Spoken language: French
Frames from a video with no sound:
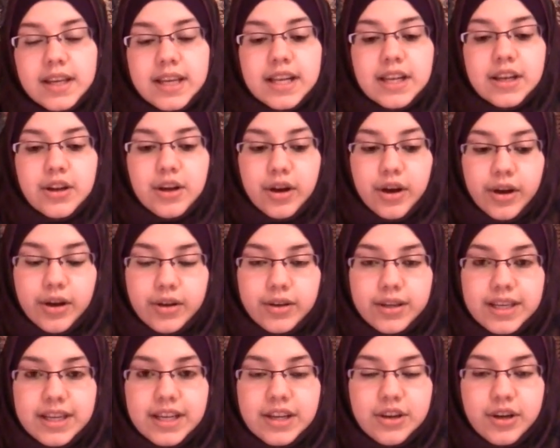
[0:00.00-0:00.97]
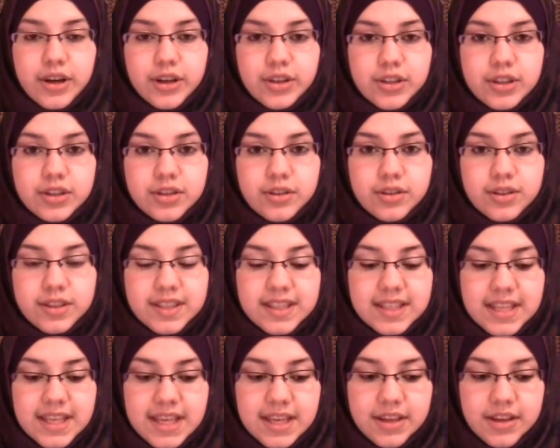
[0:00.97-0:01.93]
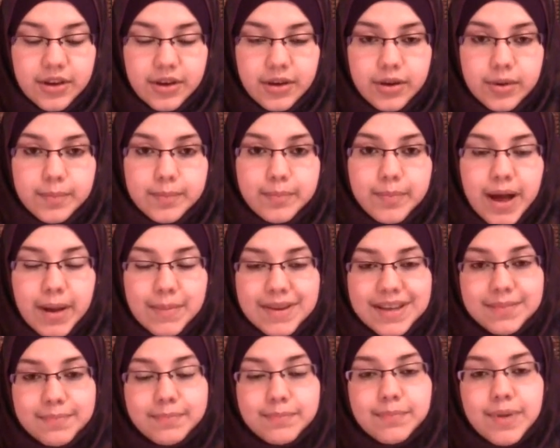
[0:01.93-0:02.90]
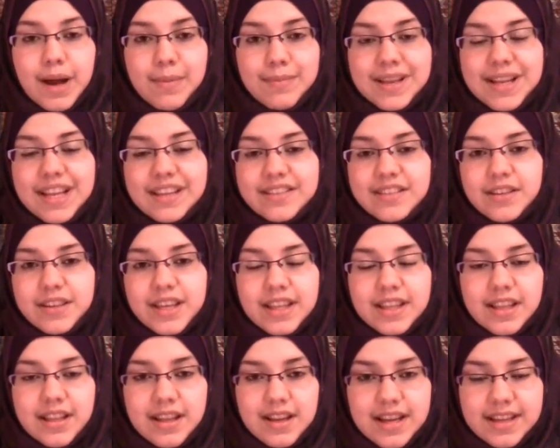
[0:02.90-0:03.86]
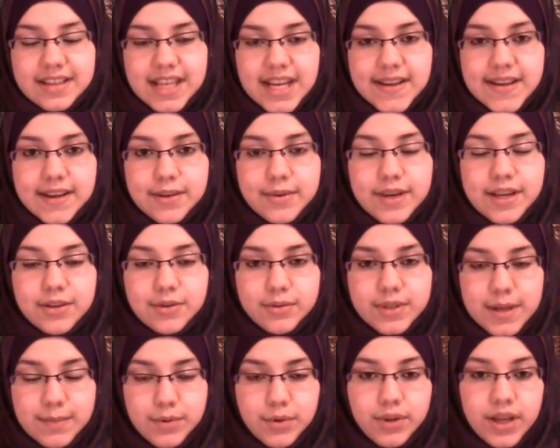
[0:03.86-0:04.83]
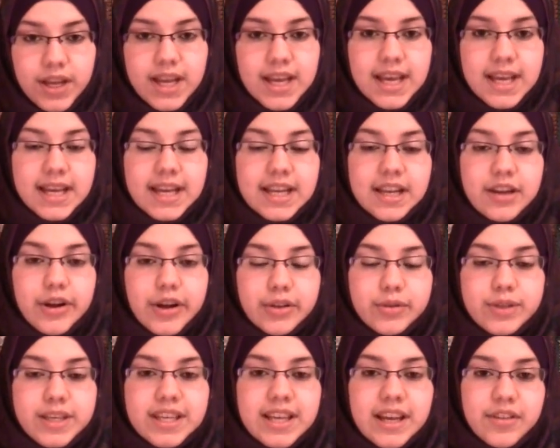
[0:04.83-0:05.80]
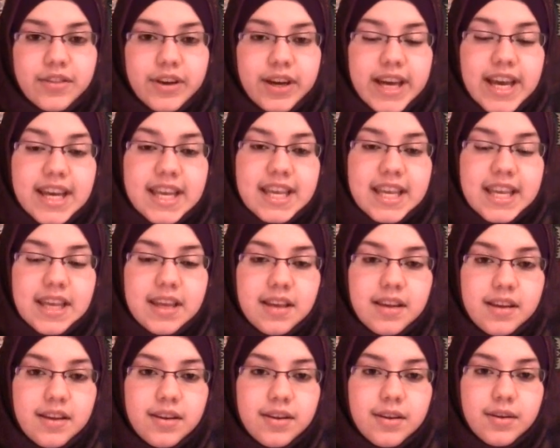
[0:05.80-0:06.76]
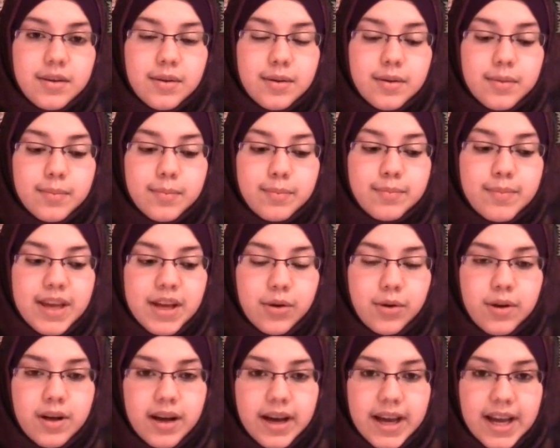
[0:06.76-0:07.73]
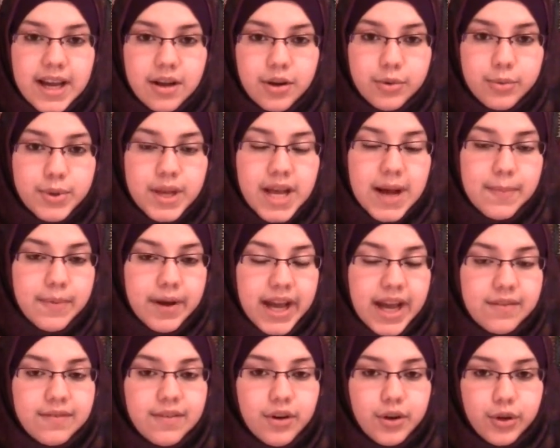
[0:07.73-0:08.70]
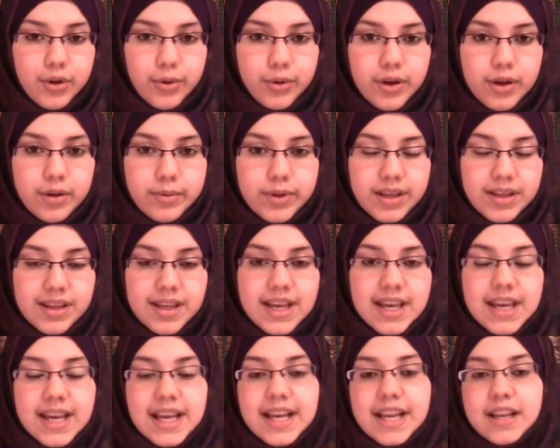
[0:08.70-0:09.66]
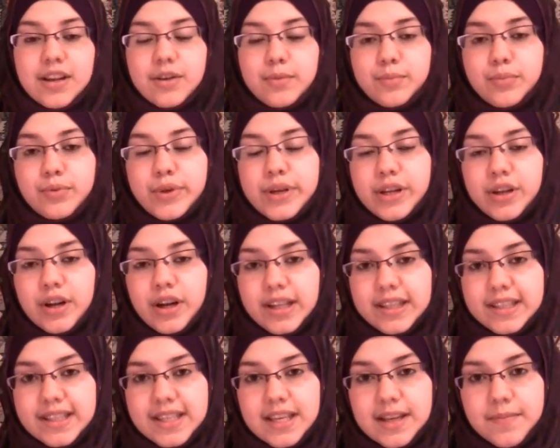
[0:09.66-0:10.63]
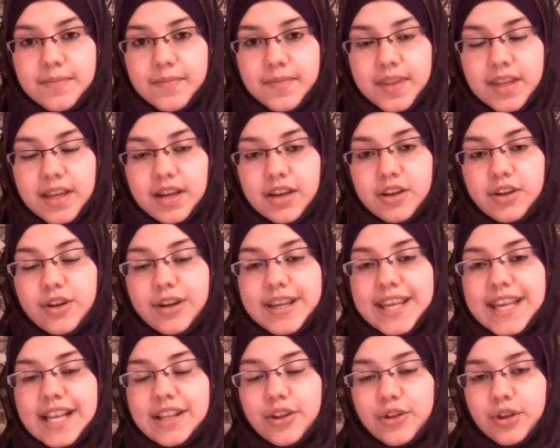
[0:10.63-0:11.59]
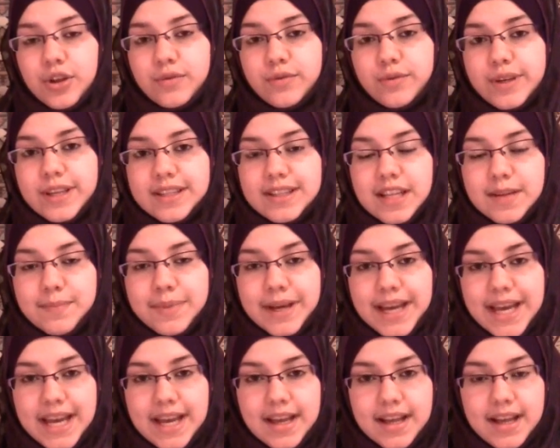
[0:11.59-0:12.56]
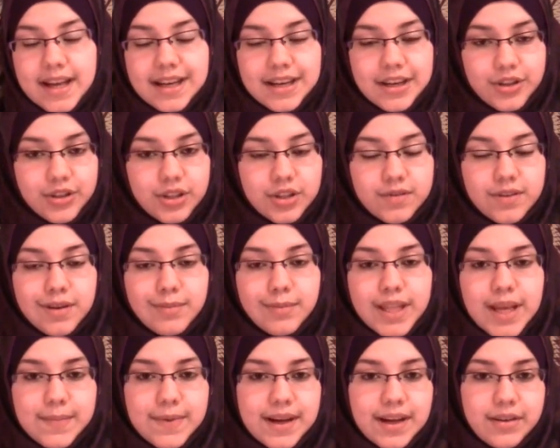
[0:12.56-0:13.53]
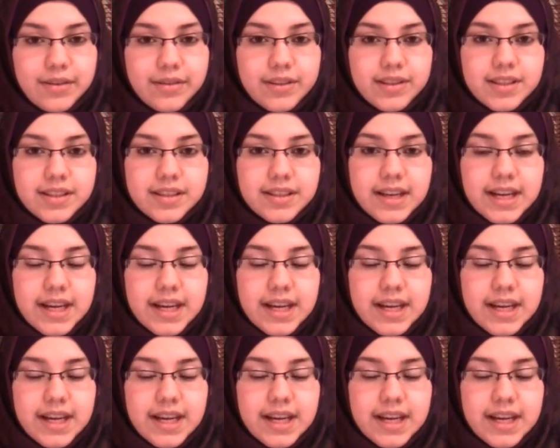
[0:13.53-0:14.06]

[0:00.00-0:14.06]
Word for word: il leur, dit que parmi, les gens qui étaient dans la salle avec lui, les douze apôtres, il leur dit qu'il y en aurait qui mécroiraient en lui après avoir cru en lui. Et puis il leur dit, lequel d'entre vous est-il prêt à recevoir mon apparence